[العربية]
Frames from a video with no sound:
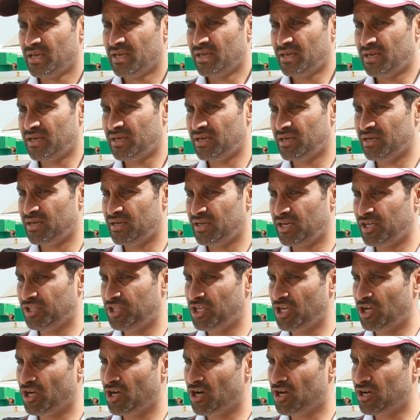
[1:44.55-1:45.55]
آه،
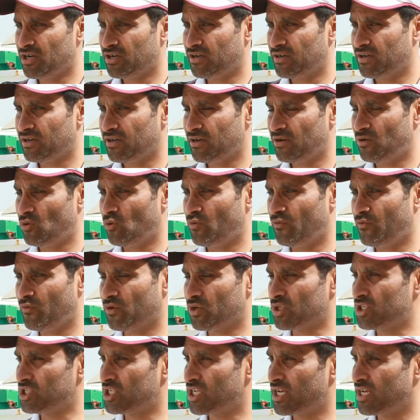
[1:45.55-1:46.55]
احتكاك آه،
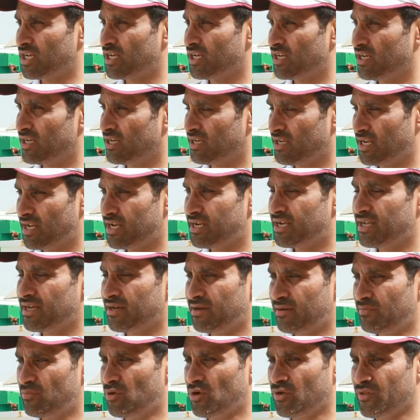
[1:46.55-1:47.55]
وفرصه
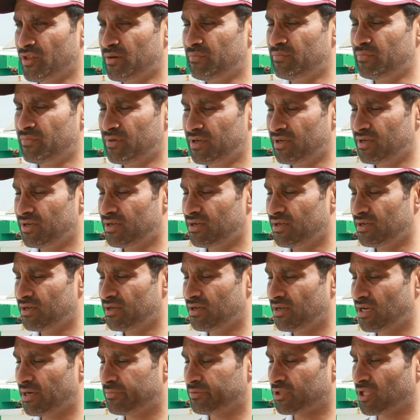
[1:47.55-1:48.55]
لان معظم
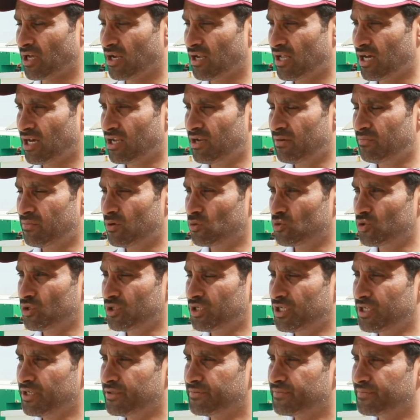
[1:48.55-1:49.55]
ابطال العالم
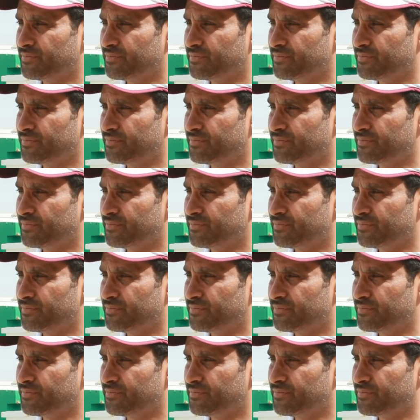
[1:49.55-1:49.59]
موجودين